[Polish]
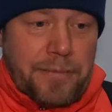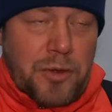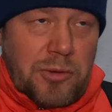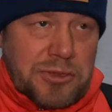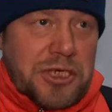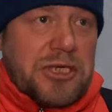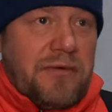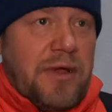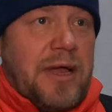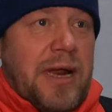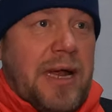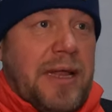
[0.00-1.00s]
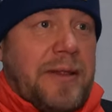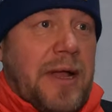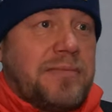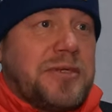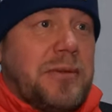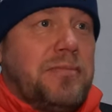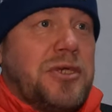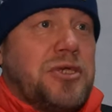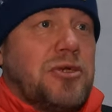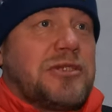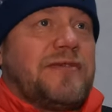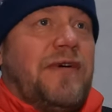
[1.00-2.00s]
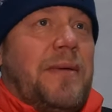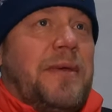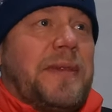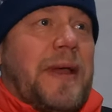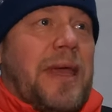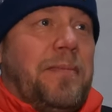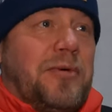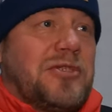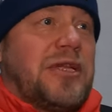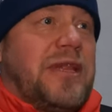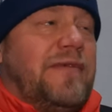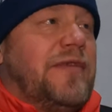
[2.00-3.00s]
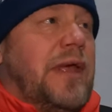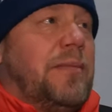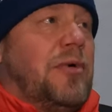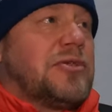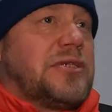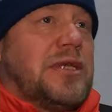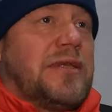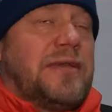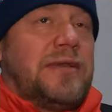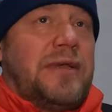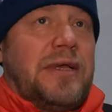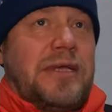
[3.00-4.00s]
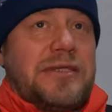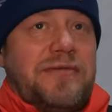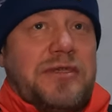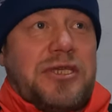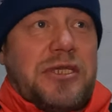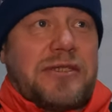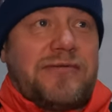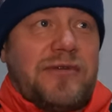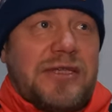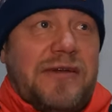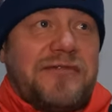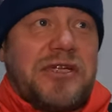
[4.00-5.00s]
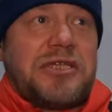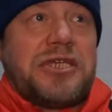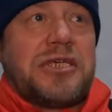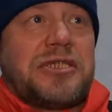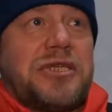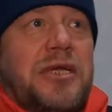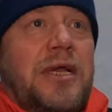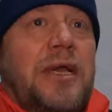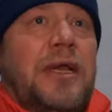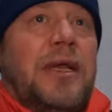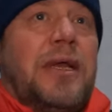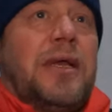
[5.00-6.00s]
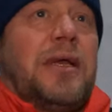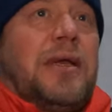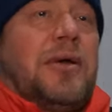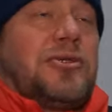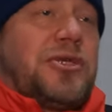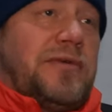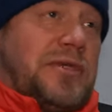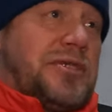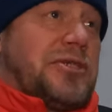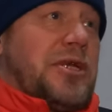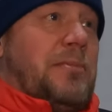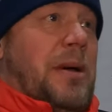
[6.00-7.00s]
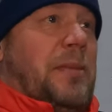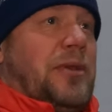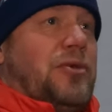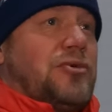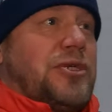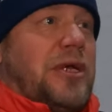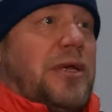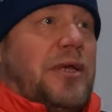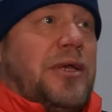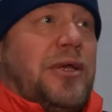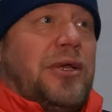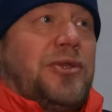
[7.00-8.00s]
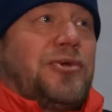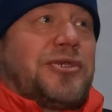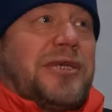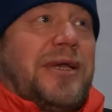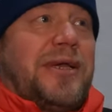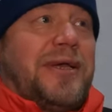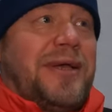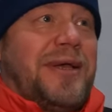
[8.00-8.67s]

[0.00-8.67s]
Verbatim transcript: Dobrze, że wygrali tak przed mistrzostwami, takie pozytywne emocje, zwycięstwo zawsze cieszy. Oczywiście, że mamy duże, duże,